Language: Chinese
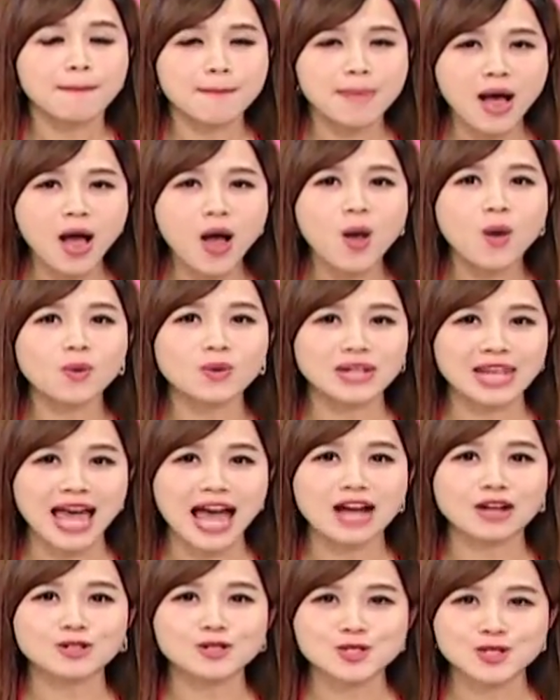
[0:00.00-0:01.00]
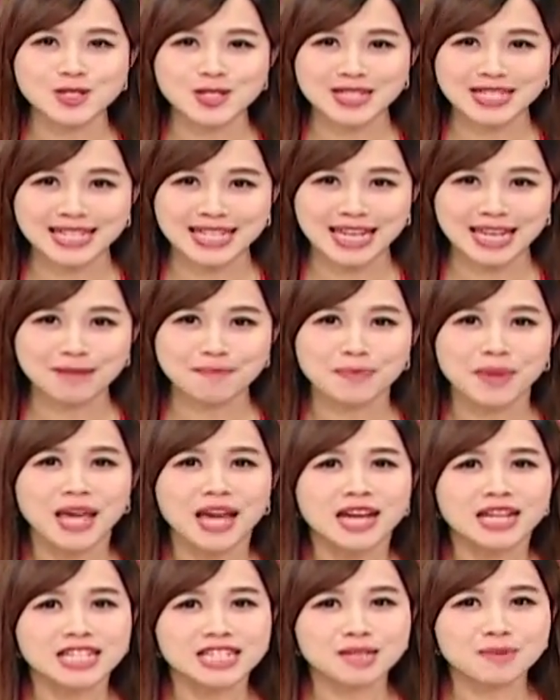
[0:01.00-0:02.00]
爆量止跌。
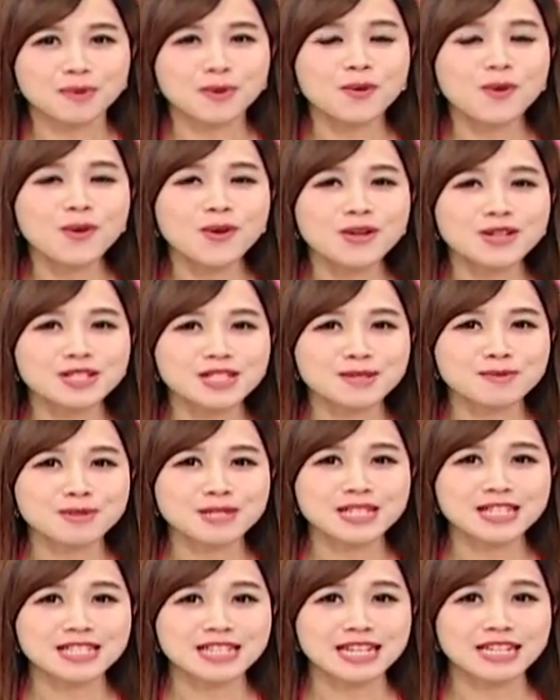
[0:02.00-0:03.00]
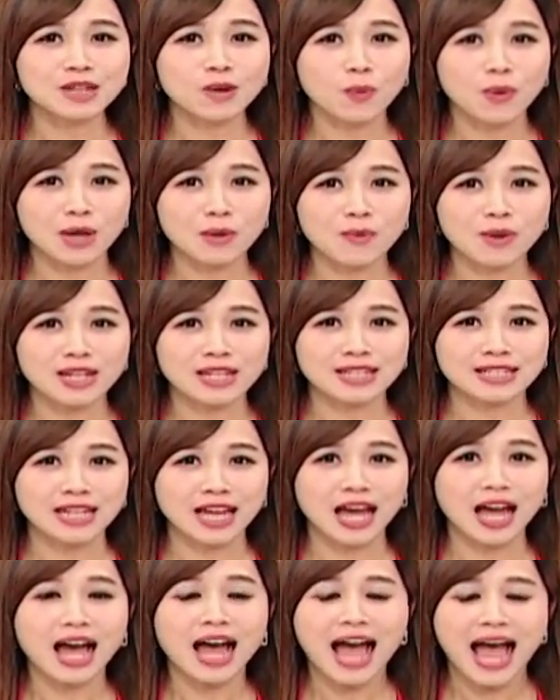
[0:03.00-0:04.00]
只不过是不是真的回稳了
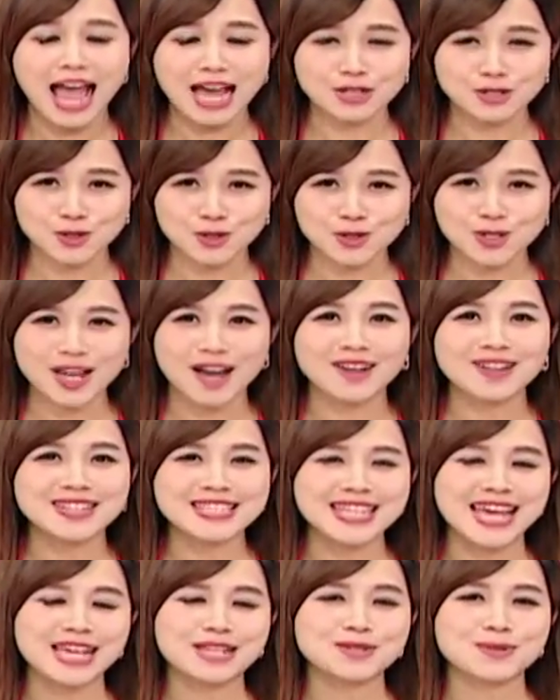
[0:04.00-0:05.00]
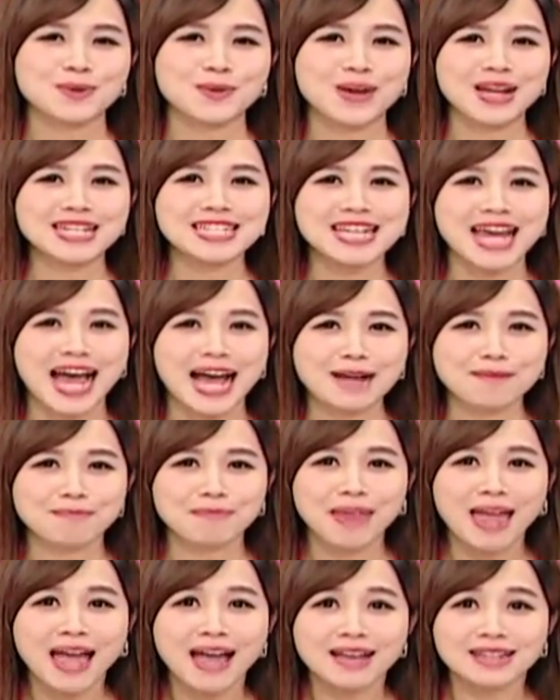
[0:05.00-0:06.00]
呢？还需要再做观察。
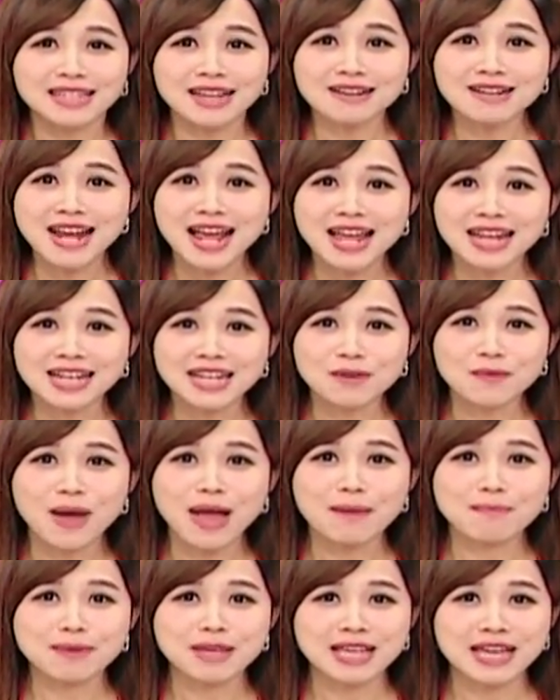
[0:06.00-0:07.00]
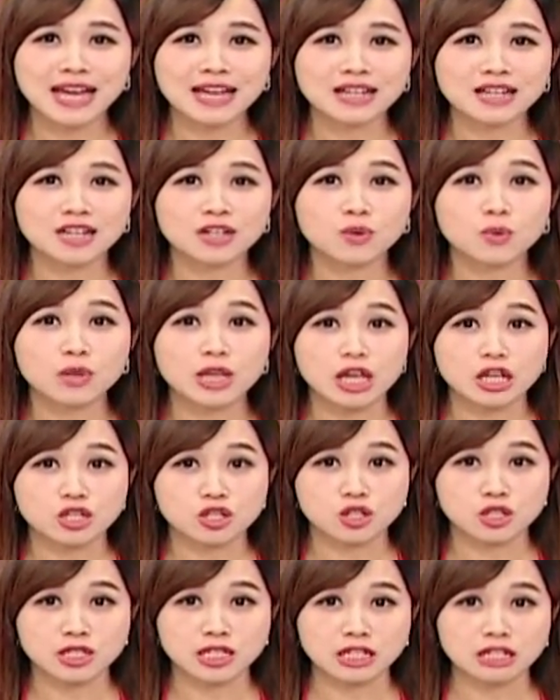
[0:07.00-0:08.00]
当然，另外瓶盖个股也
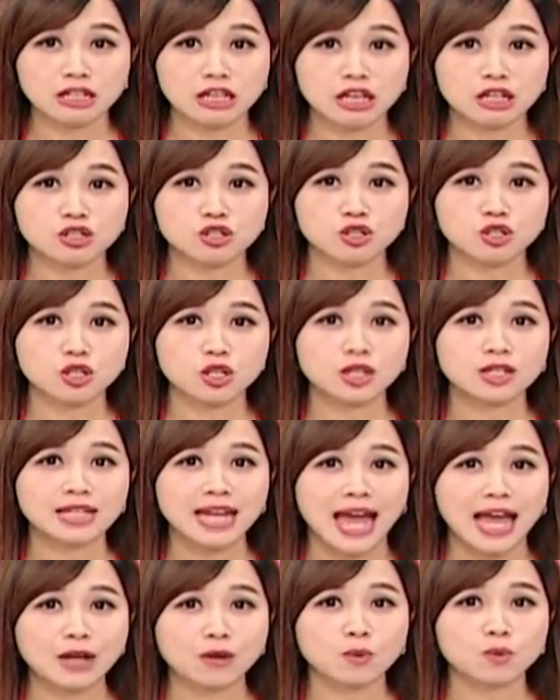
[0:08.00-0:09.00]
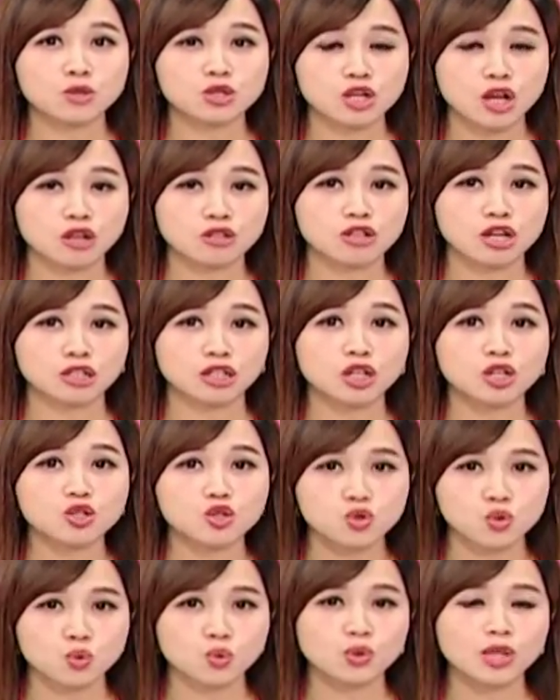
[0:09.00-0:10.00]
是今天支撑台股上涨的
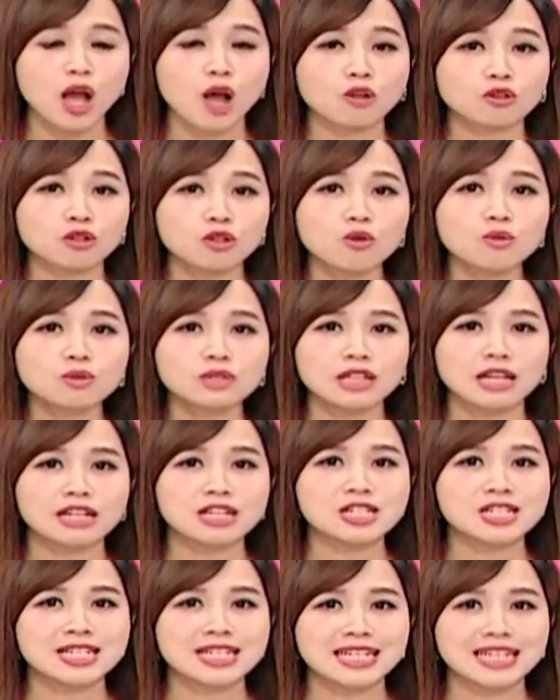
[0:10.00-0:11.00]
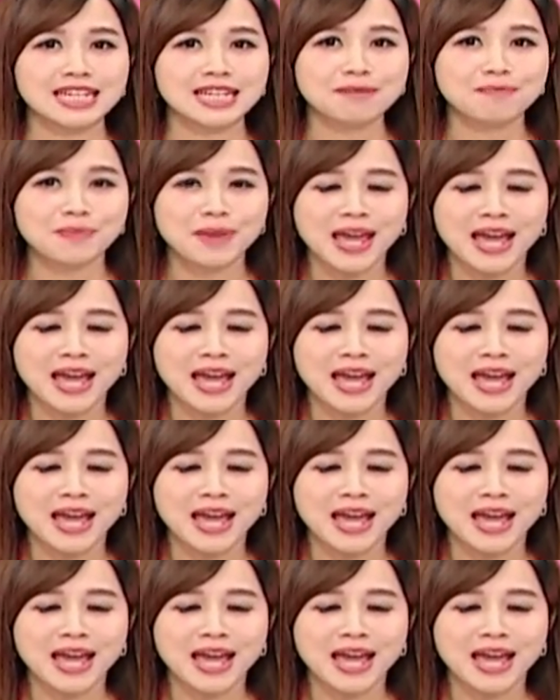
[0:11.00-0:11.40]
主要动能之一，